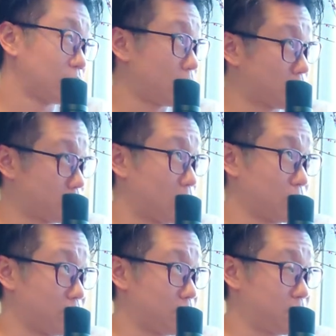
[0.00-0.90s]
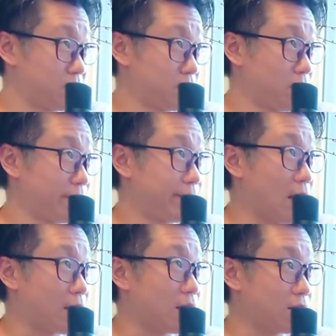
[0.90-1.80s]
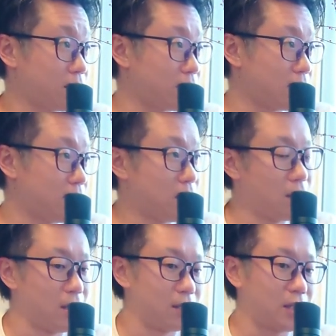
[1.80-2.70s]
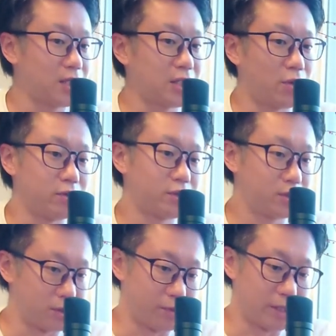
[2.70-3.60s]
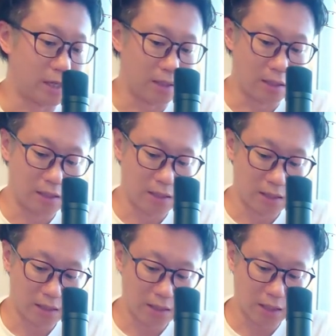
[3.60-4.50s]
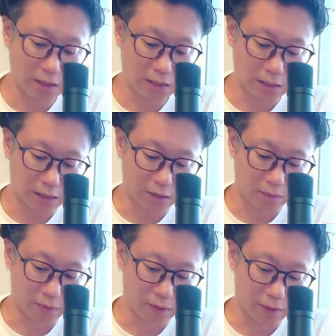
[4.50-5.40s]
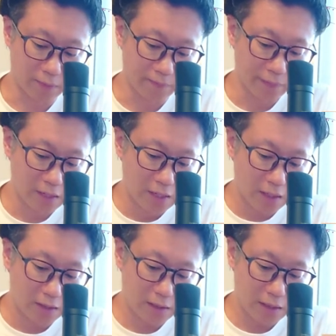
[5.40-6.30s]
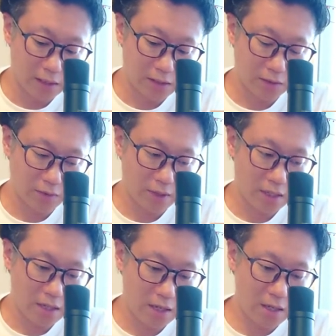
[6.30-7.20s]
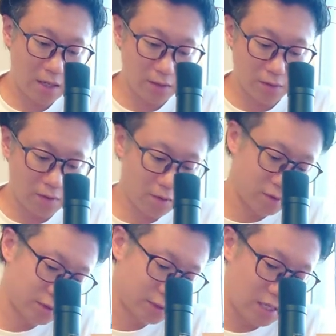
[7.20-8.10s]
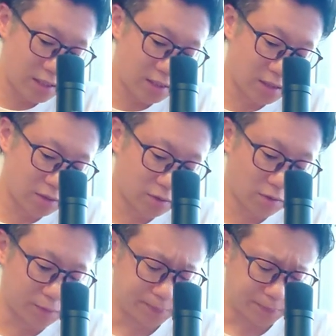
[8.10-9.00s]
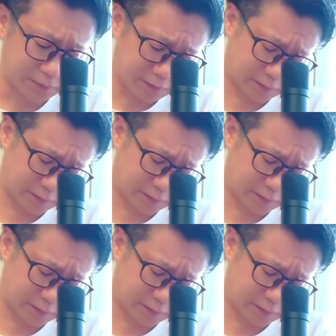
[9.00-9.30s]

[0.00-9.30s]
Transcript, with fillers: おそらくあの自分の中に他者を作るみたいな感じなんだと思うんだよね。でそれがあのできていくと